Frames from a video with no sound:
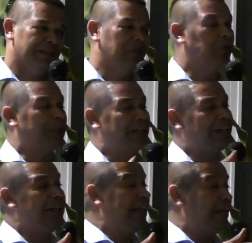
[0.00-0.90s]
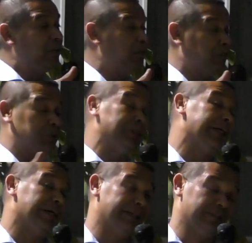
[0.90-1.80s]
Lo que quería era
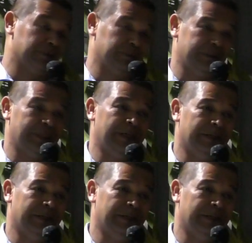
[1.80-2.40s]
conocer a Jesús.